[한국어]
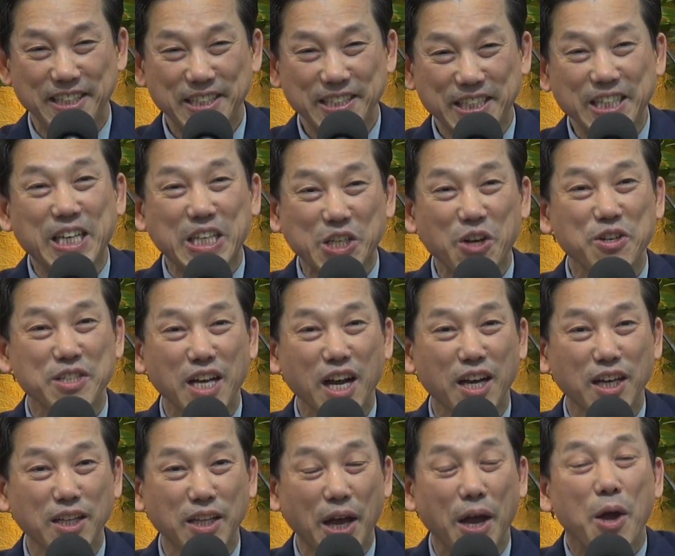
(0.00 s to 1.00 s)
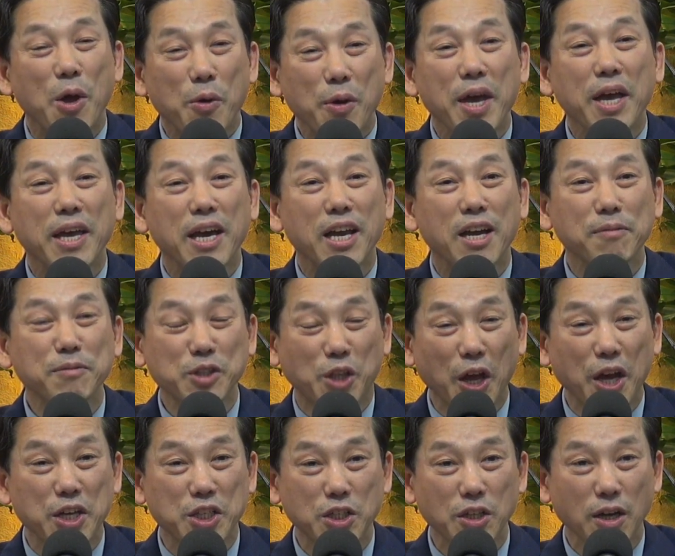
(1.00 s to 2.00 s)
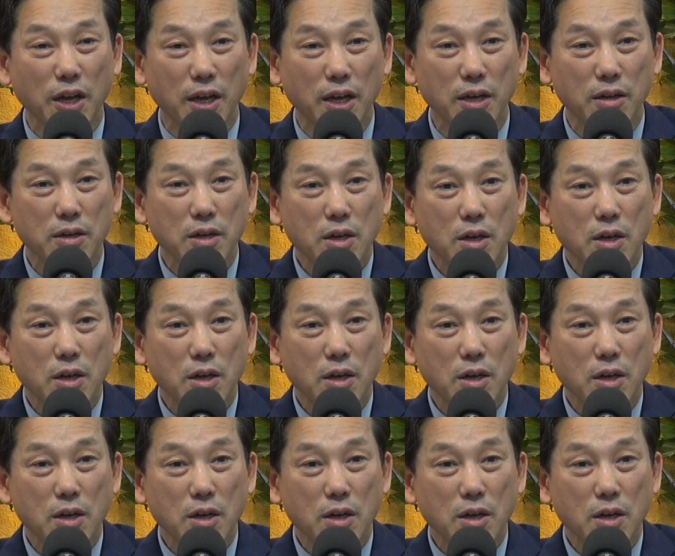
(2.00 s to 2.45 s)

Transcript: 극히 정상인데 회개하라면 되게 싫어해요.